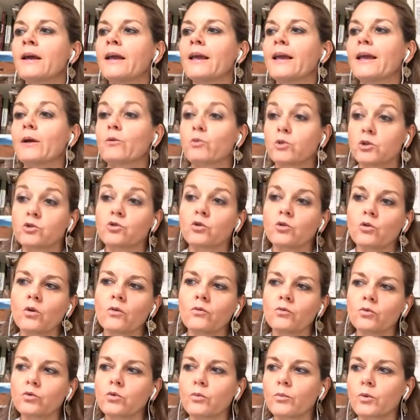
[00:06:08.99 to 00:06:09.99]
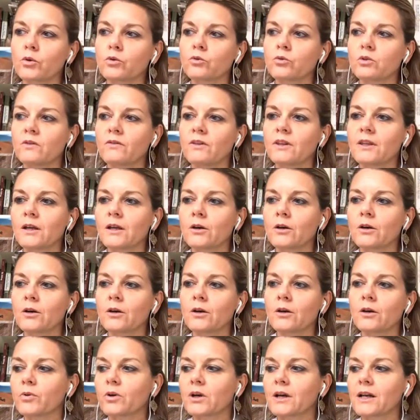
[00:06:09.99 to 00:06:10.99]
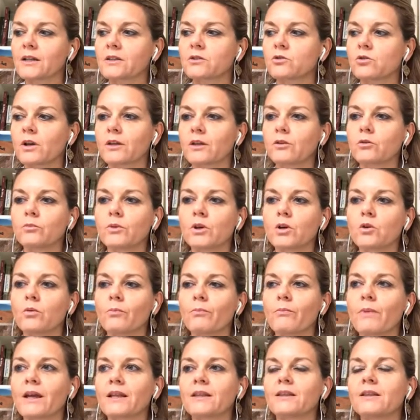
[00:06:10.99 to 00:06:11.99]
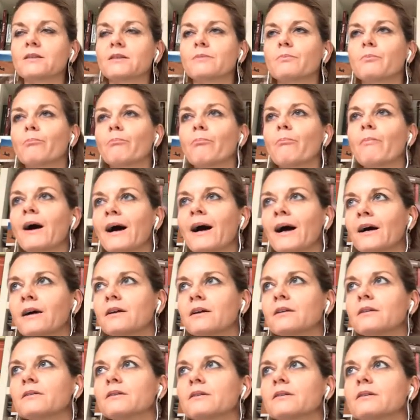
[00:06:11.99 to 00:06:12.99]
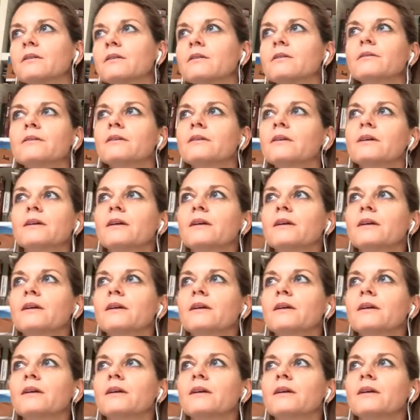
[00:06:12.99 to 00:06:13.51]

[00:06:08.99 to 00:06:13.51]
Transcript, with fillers: e questo io ho avuto modo di vederlo proprio relazionandomi con Mettis, ma eh,